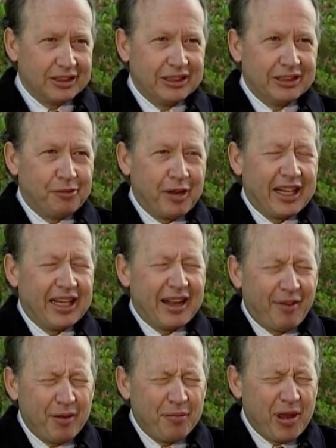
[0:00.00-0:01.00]

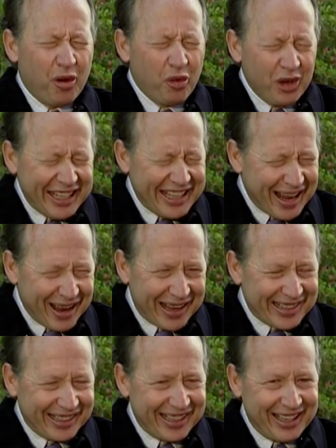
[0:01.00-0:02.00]
imaginaba, me
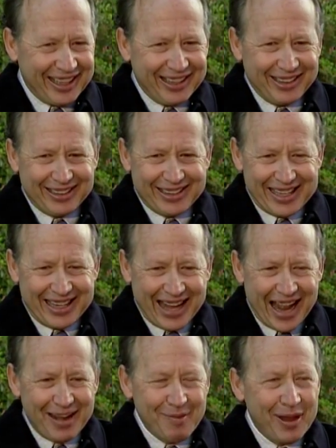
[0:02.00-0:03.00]
unía en, en
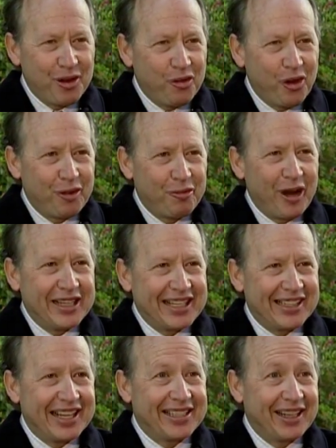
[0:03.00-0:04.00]
alma y cuerpo a ese
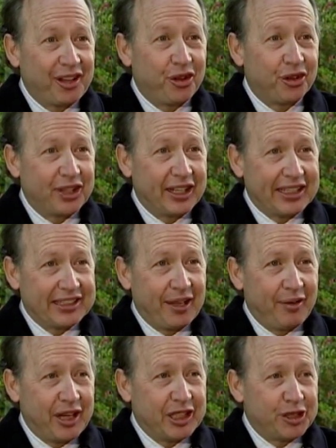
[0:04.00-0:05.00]
sacerdote que
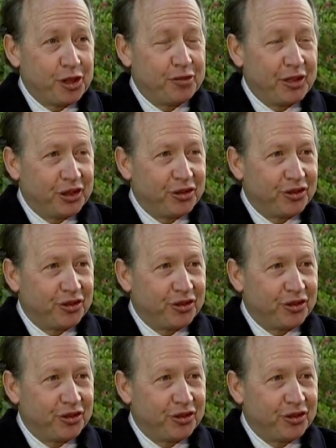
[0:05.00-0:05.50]
estaba en ese momento